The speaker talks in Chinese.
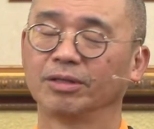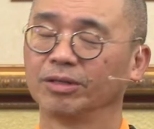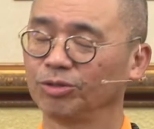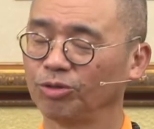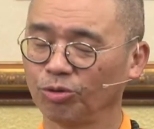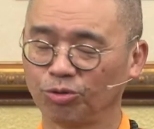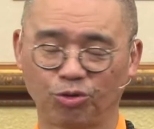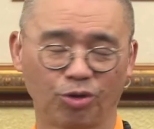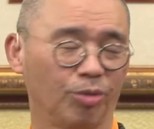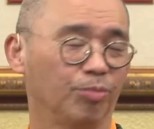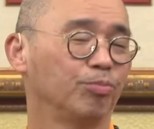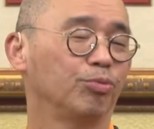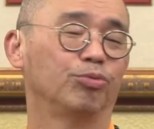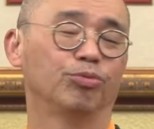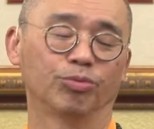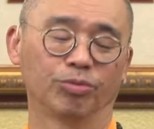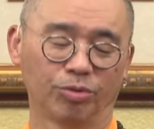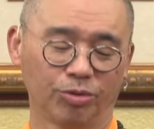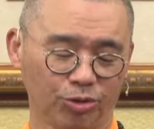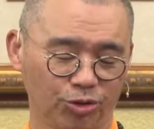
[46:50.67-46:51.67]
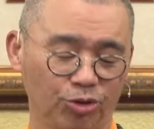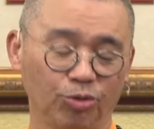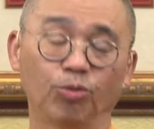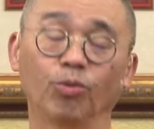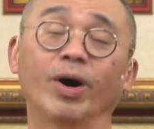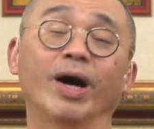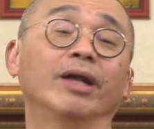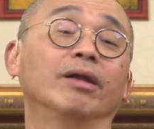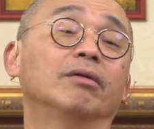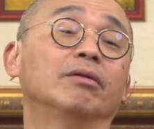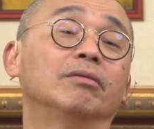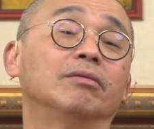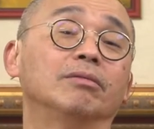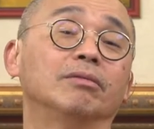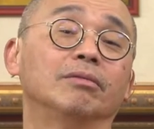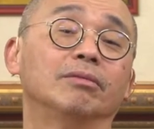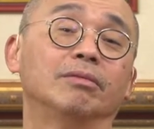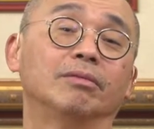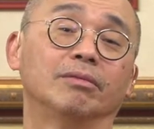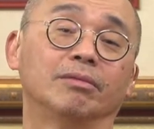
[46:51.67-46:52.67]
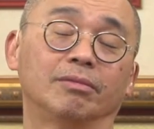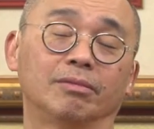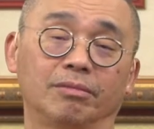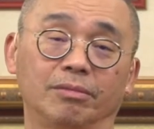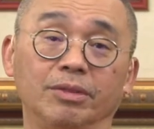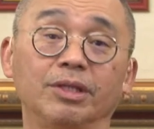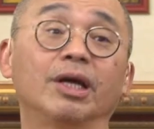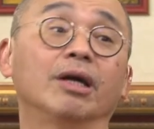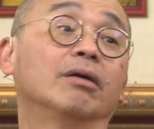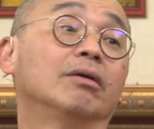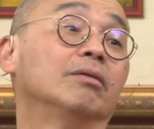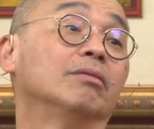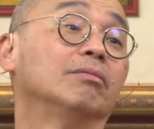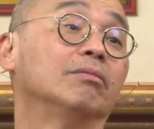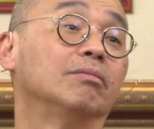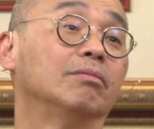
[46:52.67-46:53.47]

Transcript: 就全部修完了。念恩